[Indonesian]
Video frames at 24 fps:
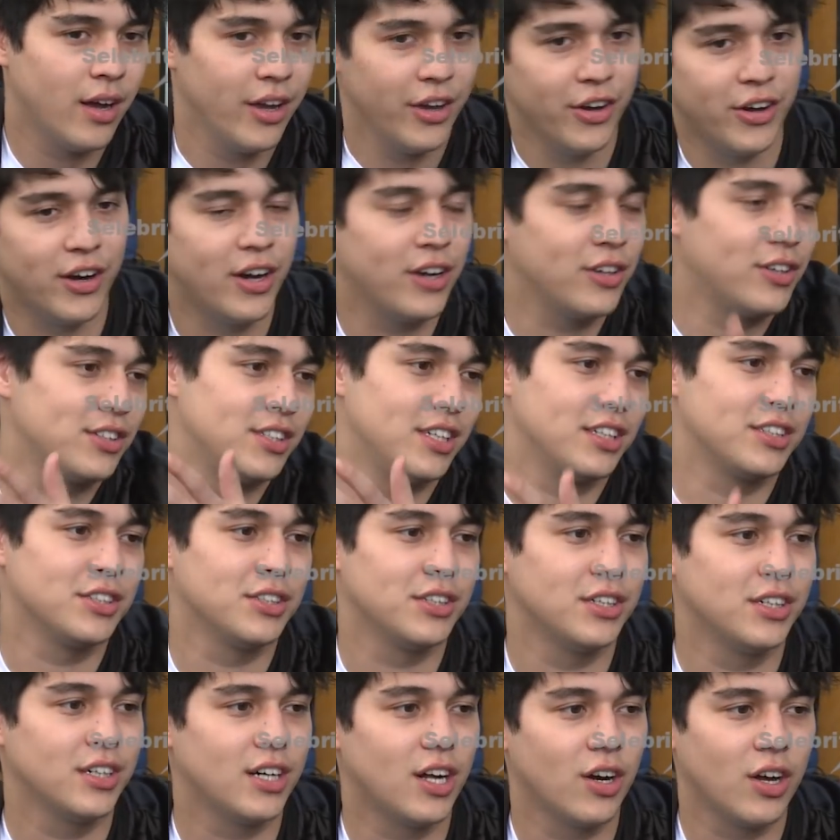ayo aku ke situ
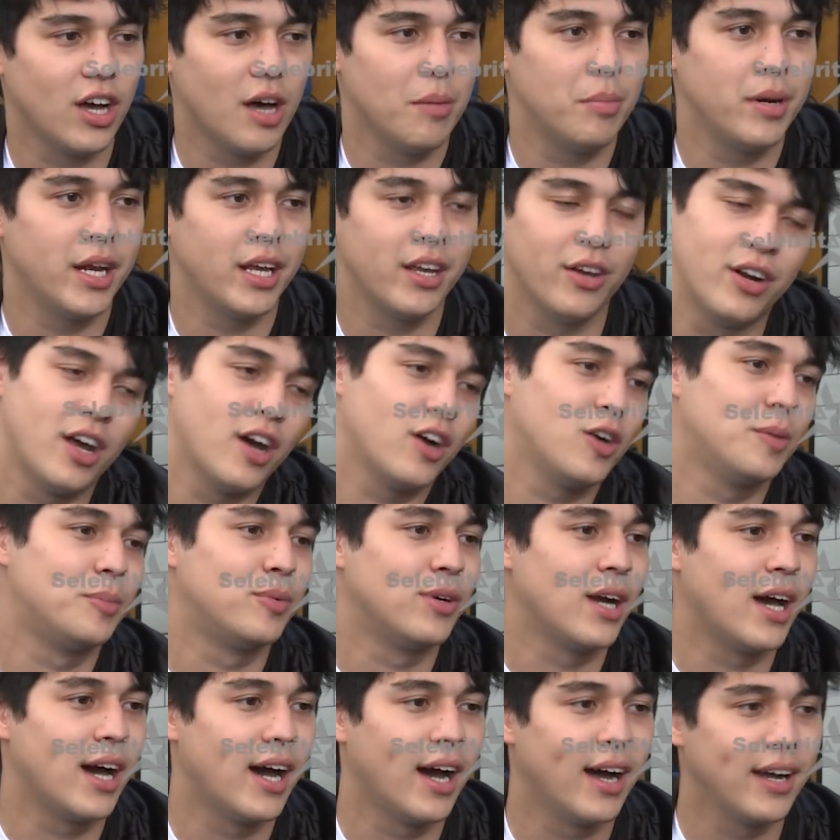kalau nggak break ya udah aku
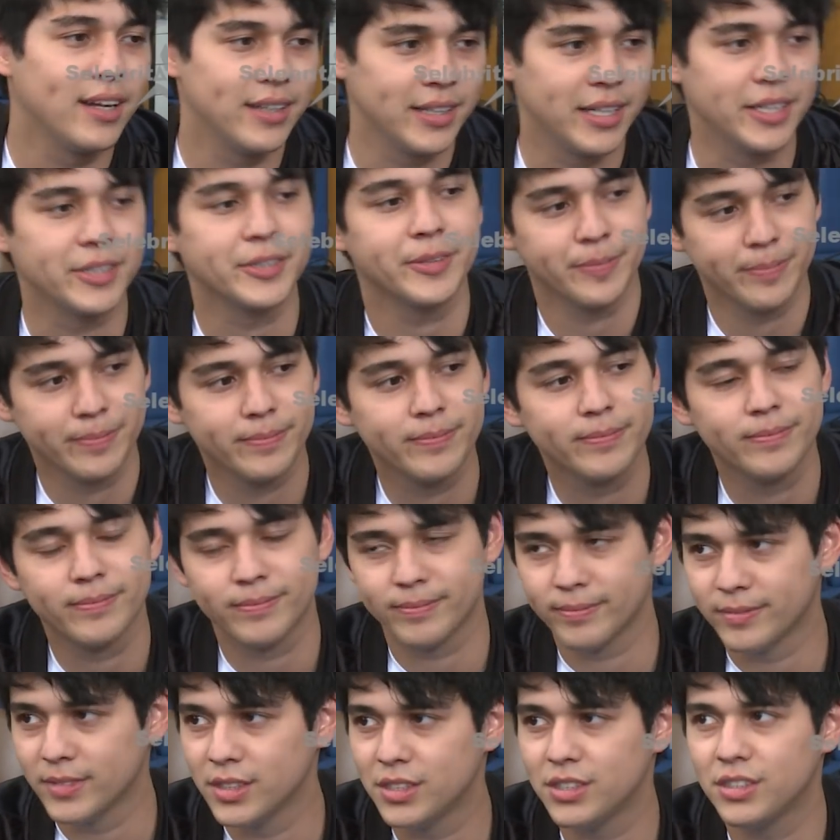pulang
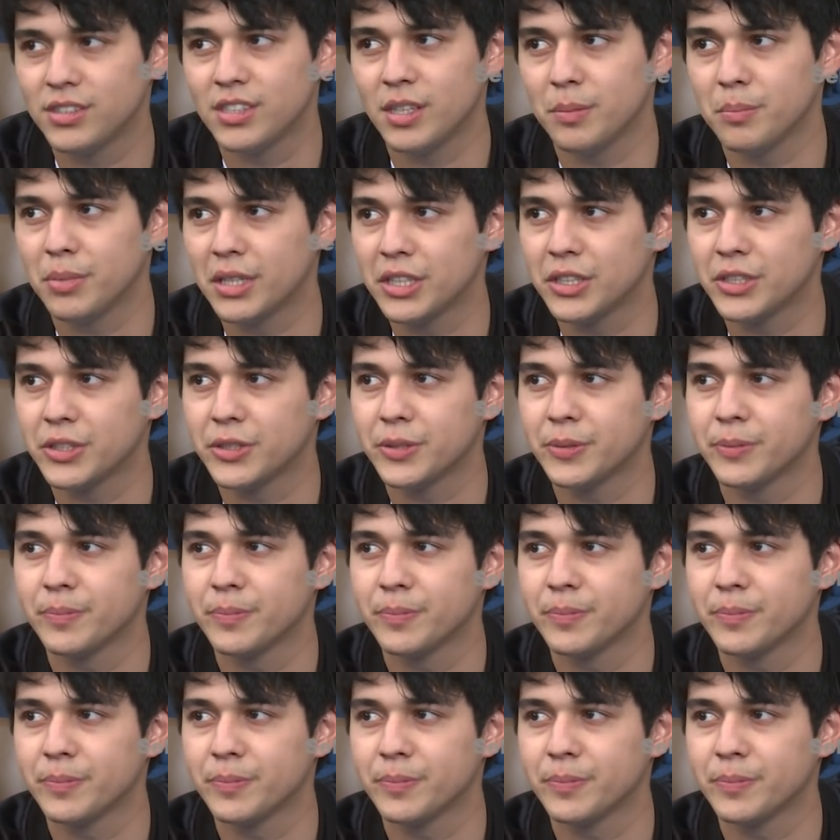sesimpel itu